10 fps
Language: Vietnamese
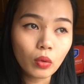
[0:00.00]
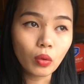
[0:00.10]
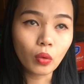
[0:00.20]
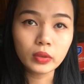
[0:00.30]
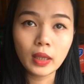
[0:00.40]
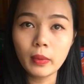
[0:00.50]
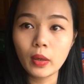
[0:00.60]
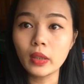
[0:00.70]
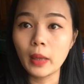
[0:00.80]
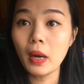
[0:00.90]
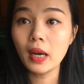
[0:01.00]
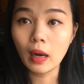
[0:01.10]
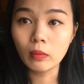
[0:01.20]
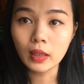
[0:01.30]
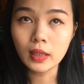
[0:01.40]
cuộc sống lại có thể bất
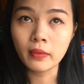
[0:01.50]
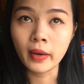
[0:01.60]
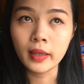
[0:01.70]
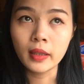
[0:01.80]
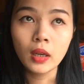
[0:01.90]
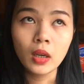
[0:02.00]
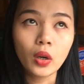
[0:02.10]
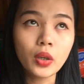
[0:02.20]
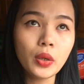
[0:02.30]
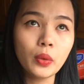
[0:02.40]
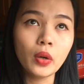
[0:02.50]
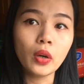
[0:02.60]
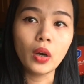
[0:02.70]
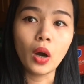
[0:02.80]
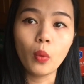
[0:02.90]
công đến như vậy có nhiều
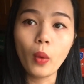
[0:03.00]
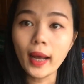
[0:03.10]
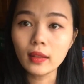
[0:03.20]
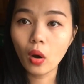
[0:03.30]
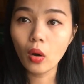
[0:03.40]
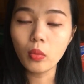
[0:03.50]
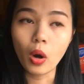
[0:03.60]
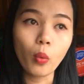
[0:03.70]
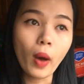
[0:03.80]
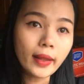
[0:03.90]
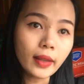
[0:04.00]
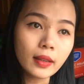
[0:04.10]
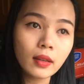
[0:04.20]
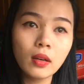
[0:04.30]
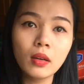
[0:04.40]
người họ quá tốt họ quá dễ
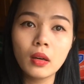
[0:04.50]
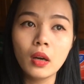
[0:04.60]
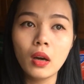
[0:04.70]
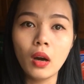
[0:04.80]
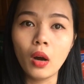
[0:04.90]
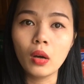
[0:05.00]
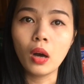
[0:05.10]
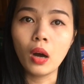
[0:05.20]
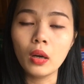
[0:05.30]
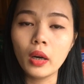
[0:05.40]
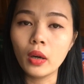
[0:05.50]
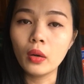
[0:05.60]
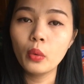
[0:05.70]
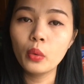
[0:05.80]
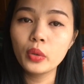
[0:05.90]
thương họ họ họ
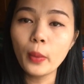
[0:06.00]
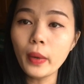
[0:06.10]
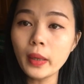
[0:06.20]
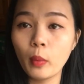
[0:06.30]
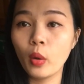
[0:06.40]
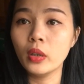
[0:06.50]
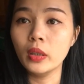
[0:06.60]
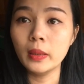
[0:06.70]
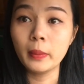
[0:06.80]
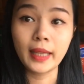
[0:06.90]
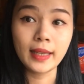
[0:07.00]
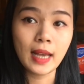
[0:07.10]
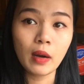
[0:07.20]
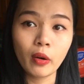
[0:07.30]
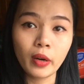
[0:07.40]
luôn giúp ích mọi người nhưng mà tại
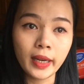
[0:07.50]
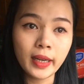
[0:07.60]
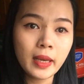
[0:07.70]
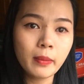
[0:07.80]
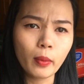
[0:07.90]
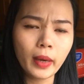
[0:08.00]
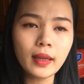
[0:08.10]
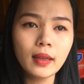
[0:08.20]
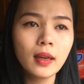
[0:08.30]
sao họ lại đi một cách